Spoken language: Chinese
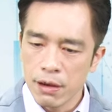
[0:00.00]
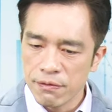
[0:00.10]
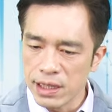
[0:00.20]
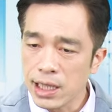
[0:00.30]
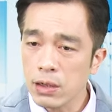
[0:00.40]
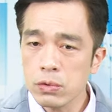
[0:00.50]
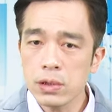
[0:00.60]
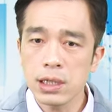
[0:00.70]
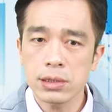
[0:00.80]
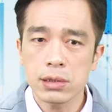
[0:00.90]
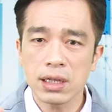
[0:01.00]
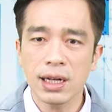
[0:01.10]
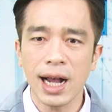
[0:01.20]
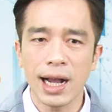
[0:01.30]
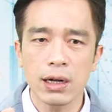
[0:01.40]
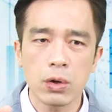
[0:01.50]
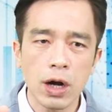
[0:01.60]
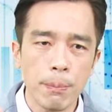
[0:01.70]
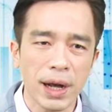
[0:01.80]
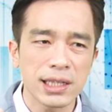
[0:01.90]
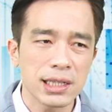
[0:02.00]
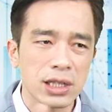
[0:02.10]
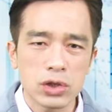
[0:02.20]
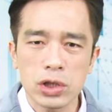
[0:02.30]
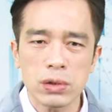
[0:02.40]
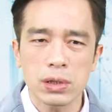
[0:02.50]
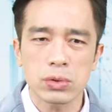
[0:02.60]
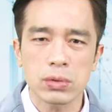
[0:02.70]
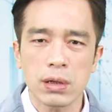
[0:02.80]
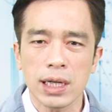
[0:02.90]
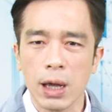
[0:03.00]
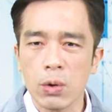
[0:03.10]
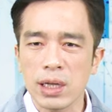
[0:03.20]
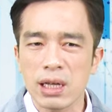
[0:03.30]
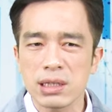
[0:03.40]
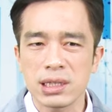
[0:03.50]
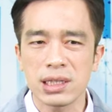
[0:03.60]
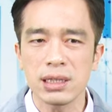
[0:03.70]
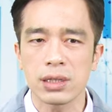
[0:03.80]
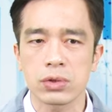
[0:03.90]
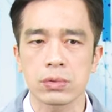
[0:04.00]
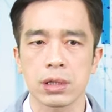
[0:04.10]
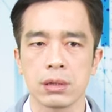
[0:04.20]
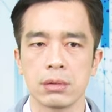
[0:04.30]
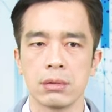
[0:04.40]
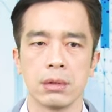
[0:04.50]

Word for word: 反弹无力的时候，赶快把这些旧的主流给换到新的主流，